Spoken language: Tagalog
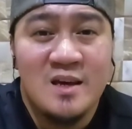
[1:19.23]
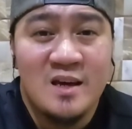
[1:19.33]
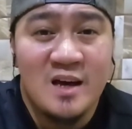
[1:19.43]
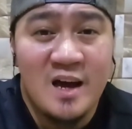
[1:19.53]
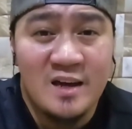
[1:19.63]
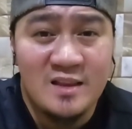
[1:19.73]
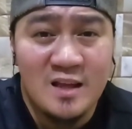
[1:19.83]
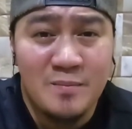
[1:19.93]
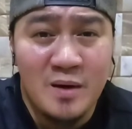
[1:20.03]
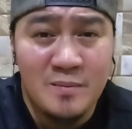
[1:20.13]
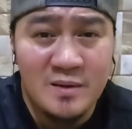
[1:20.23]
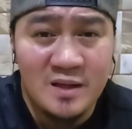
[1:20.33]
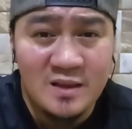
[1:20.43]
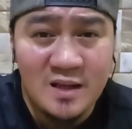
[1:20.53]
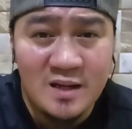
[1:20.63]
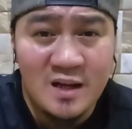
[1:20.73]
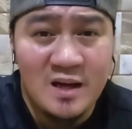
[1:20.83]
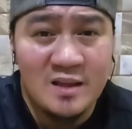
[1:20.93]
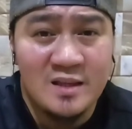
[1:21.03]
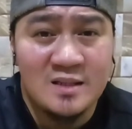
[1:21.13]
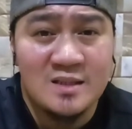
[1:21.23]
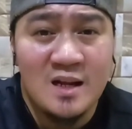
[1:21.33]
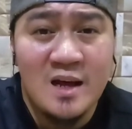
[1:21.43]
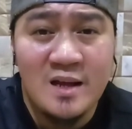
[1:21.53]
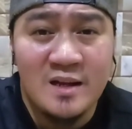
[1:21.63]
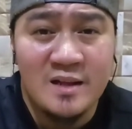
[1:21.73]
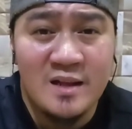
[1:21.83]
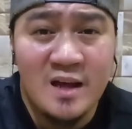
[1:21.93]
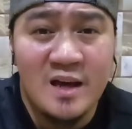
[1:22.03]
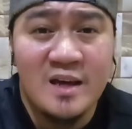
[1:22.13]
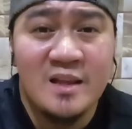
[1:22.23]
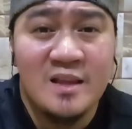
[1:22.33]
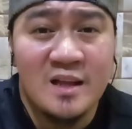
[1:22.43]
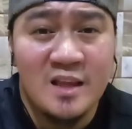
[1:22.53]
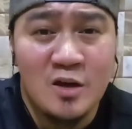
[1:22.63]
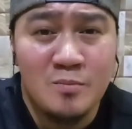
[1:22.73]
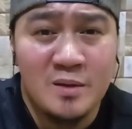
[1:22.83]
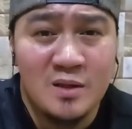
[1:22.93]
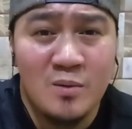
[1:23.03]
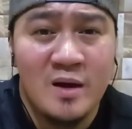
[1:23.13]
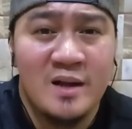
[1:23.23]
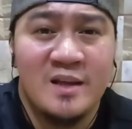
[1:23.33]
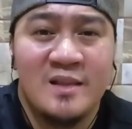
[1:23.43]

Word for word: Kahit napakabigat na ng ating kasalanan ay handa tayong patawarin.